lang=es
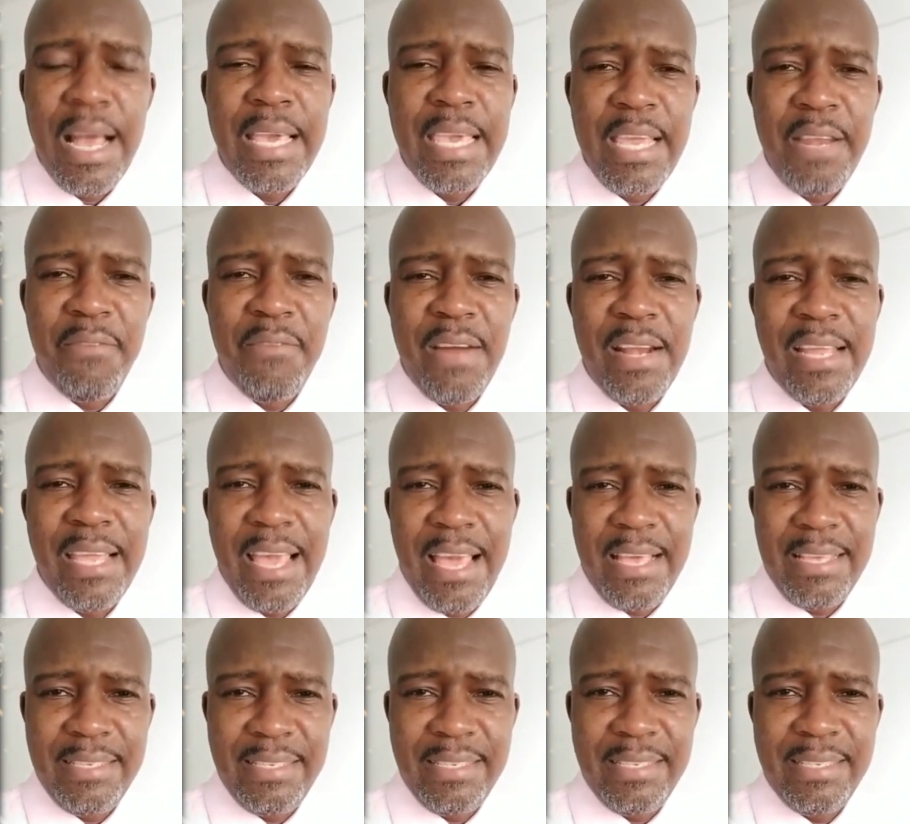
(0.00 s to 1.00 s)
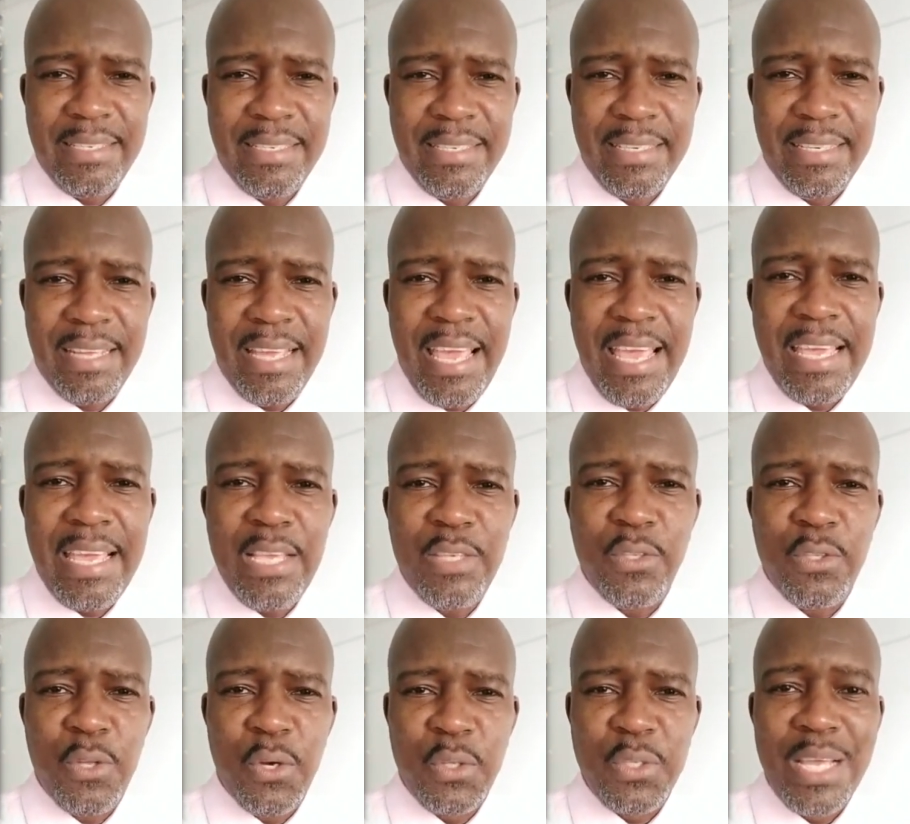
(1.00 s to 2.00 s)
Jair Balcaz en
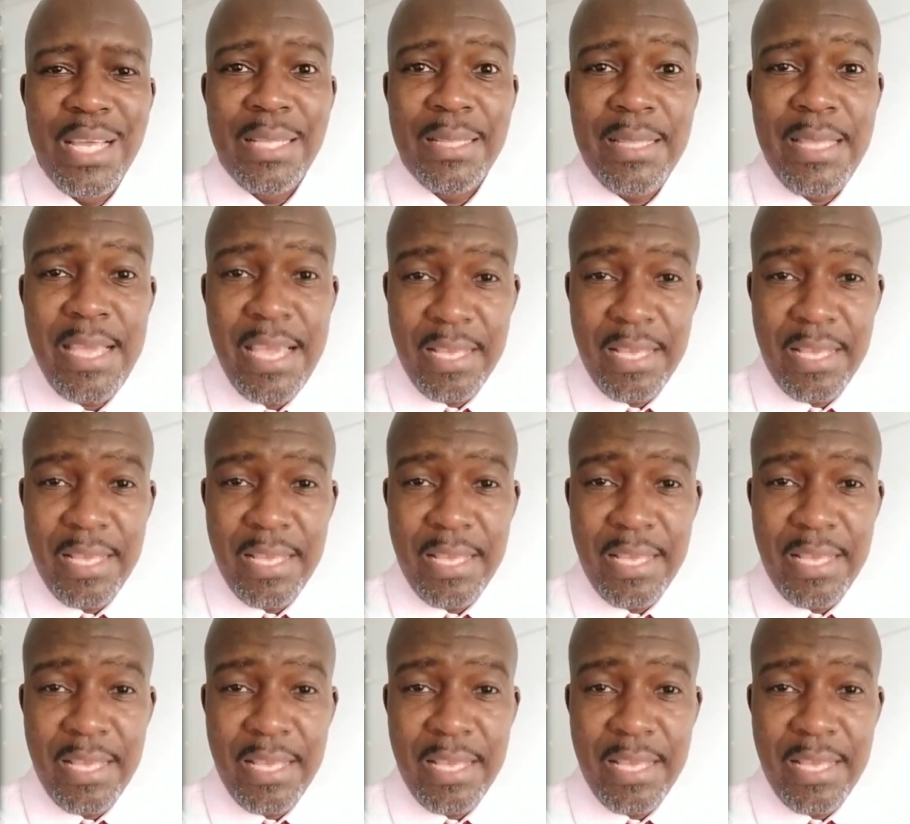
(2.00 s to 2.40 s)
estos